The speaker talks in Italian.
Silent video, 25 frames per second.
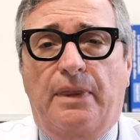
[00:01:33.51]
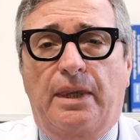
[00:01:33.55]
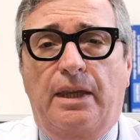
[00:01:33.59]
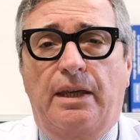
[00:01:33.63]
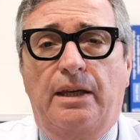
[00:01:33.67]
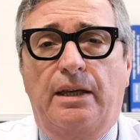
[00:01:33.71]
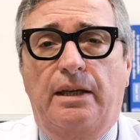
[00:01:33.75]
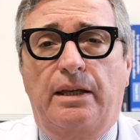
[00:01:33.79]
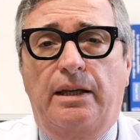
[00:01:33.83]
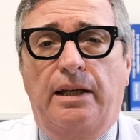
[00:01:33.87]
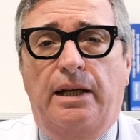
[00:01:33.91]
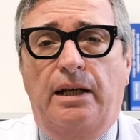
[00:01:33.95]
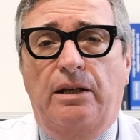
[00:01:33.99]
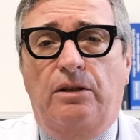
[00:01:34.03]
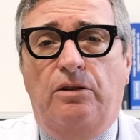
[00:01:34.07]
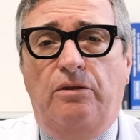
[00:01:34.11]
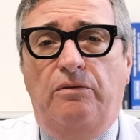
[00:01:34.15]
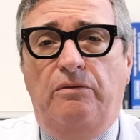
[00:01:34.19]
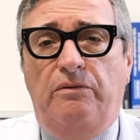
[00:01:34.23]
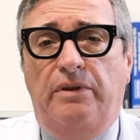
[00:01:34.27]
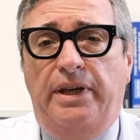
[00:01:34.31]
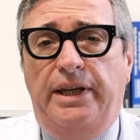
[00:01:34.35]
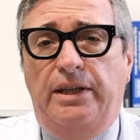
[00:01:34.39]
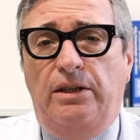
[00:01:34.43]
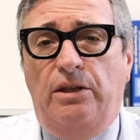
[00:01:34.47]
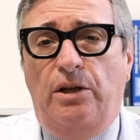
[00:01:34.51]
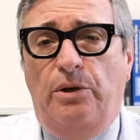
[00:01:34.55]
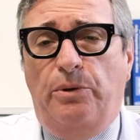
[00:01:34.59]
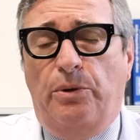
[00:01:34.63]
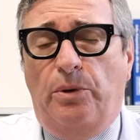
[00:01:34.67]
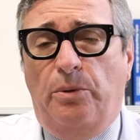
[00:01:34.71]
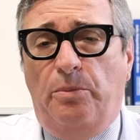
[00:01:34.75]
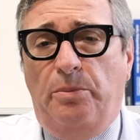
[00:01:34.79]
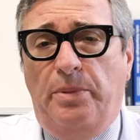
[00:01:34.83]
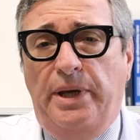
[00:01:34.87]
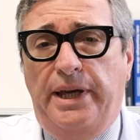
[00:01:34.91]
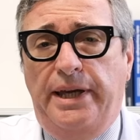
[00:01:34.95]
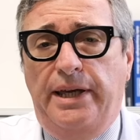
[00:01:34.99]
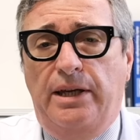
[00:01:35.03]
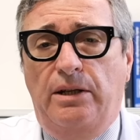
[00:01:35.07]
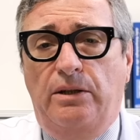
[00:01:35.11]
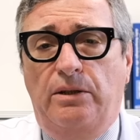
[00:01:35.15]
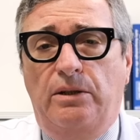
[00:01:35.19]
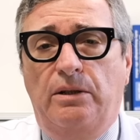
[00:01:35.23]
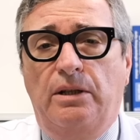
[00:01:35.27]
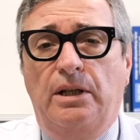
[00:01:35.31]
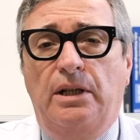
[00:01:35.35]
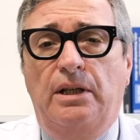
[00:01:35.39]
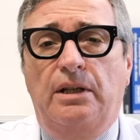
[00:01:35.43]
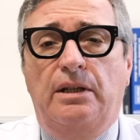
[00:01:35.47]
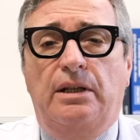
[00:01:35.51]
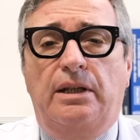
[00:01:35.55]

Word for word: eh, al convegno europeo,